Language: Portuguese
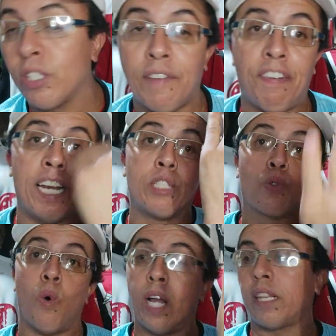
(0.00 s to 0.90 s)
Eu já falei
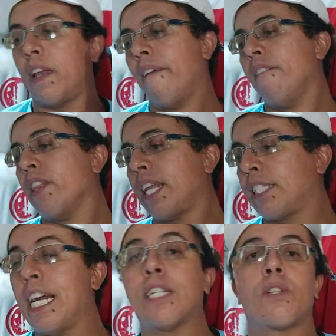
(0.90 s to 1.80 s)
isso ontem, tá
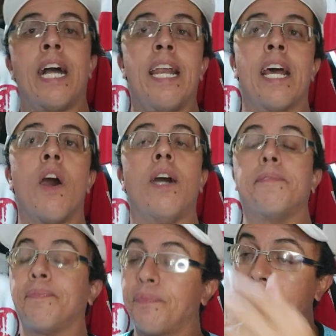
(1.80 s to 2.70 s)
certo, galera?
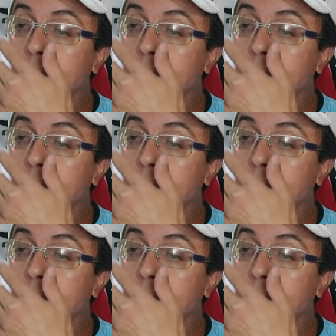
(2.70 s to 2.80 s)
Ó,